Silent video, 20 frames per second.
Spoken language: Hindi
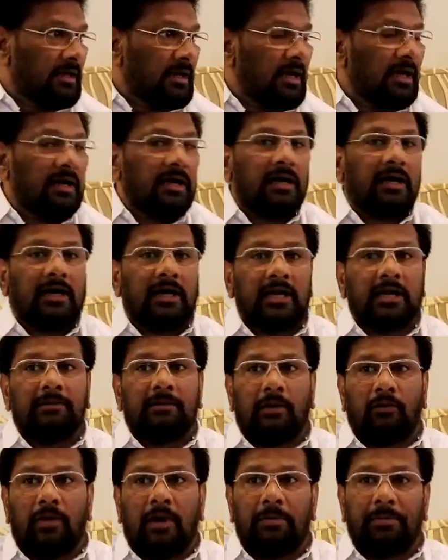अगर गरीब
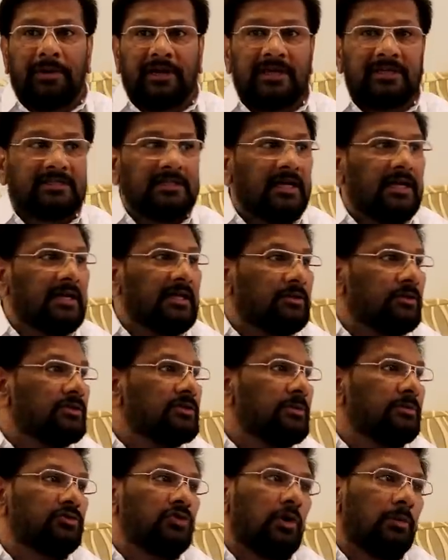अवाम परेशान है तो
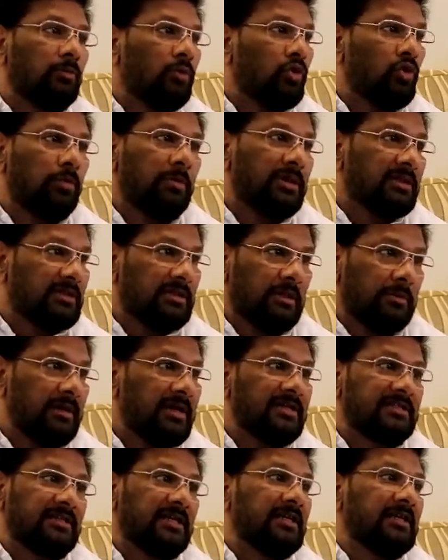समझो हम हुकूमत
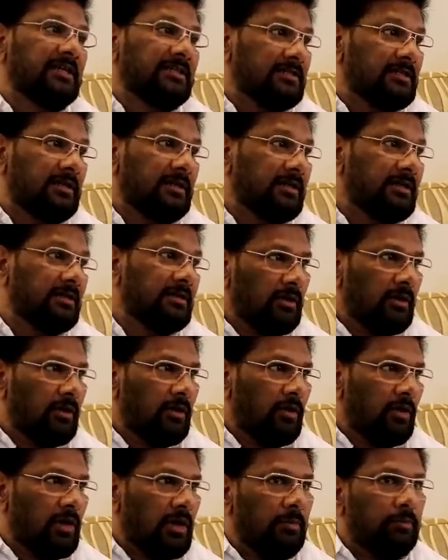हमारी सही नहीं चल रही
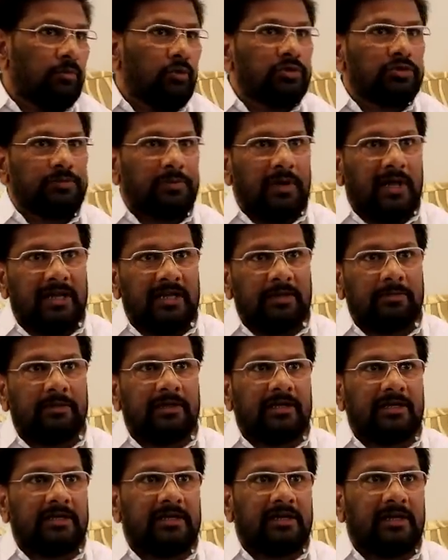और हम कुछ प्लानिंग भी
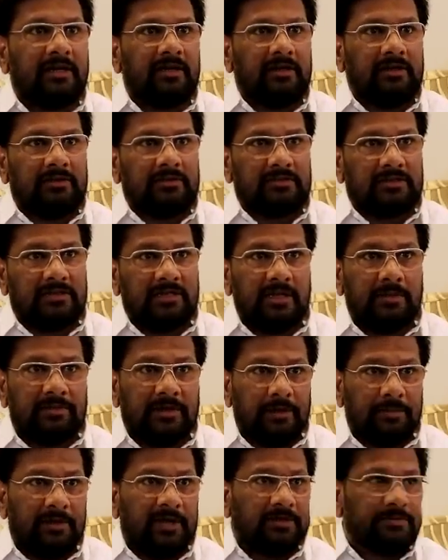किए हैं सीएम
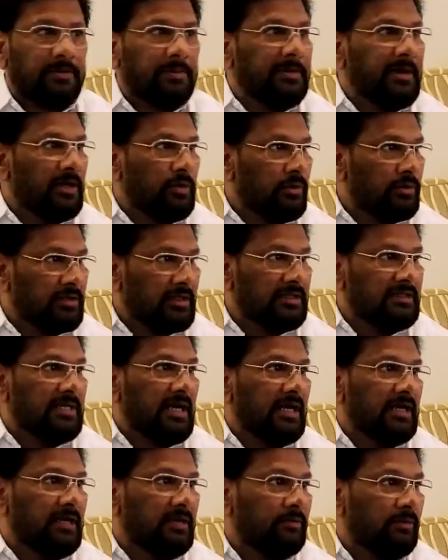के पास भी बेंगलुरु तक
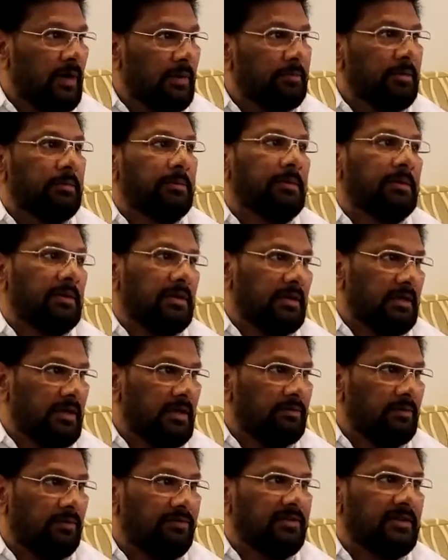जाके वहाँ पे भी
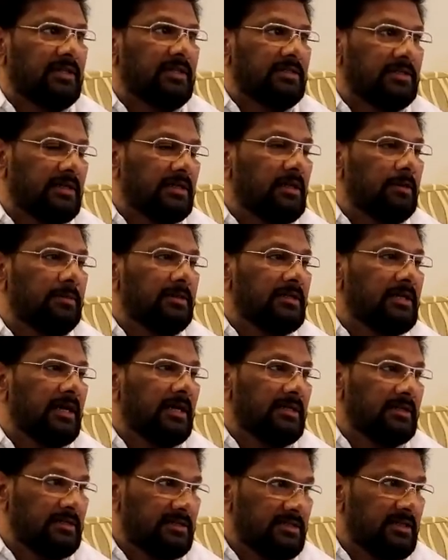एक वफद की शक्ल में
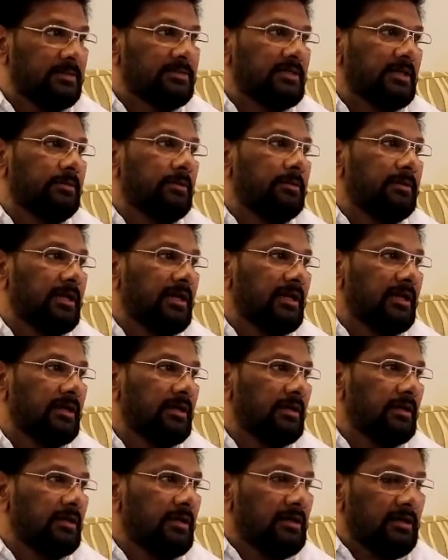जाके सीएम से भी मिले
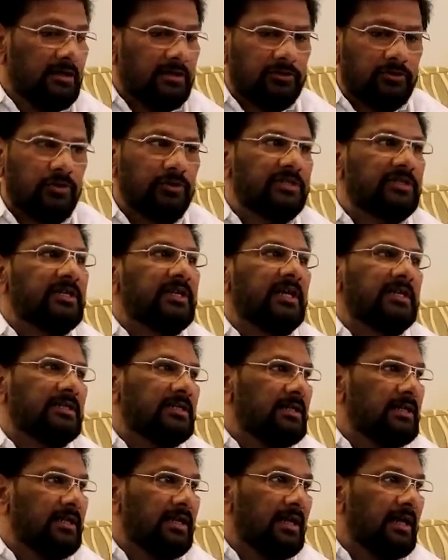इसको
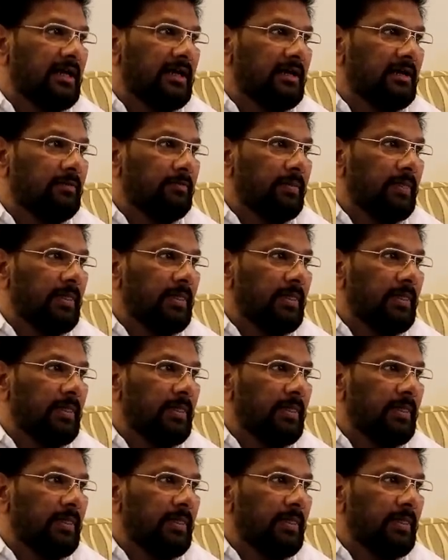सीरियस लेना है